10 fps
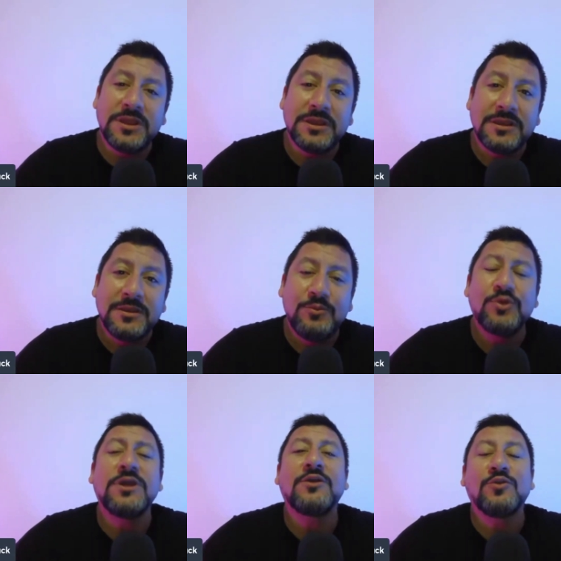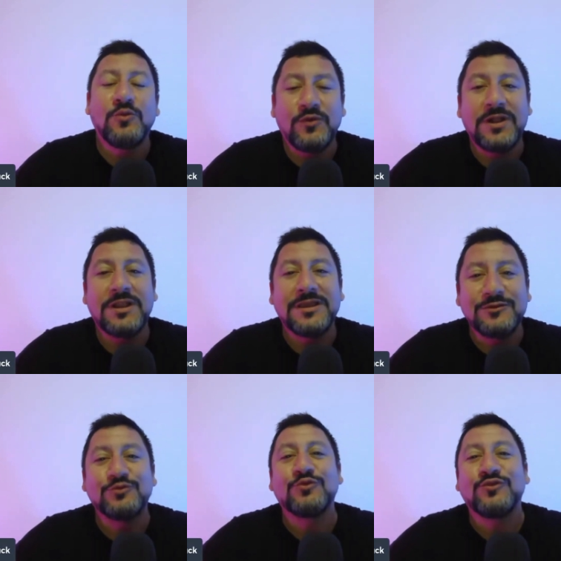quê? Por que que tu fala
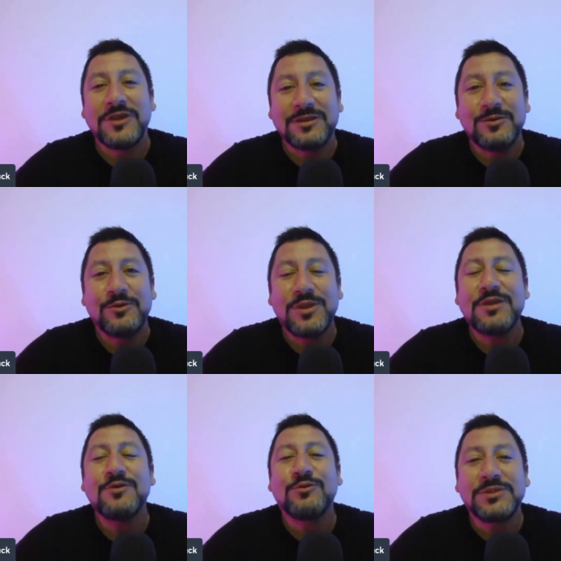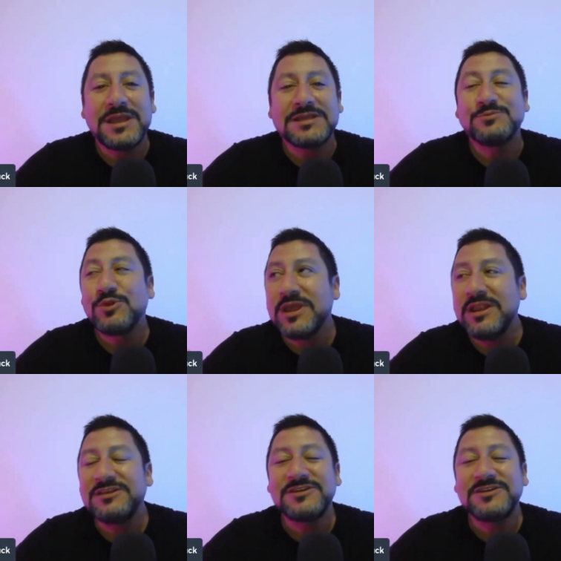isso, Jack? O que que acontece? Porque ele